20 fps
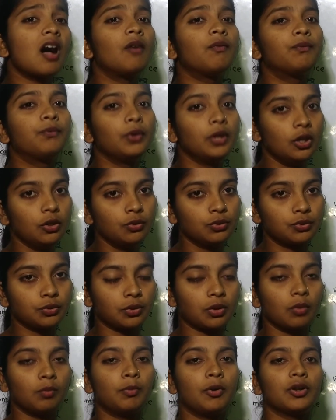आप फेल हो
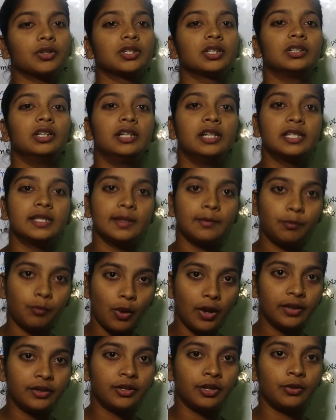चुके हो बहुत ज़्यादा
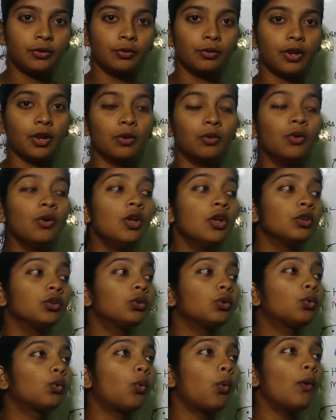डिसअपॉइंटेड हो गए हो
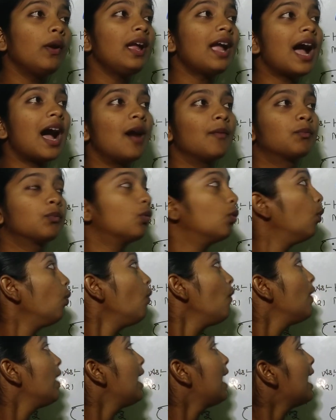तो कोई
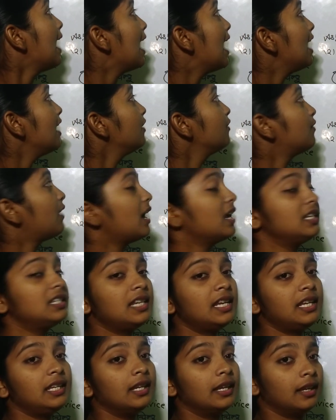आपको एडवाइस
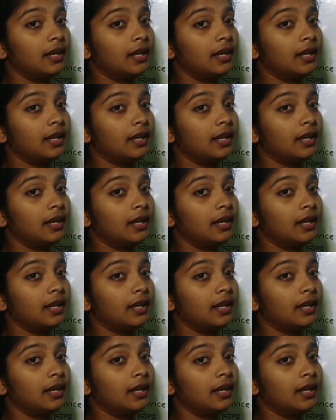नहीं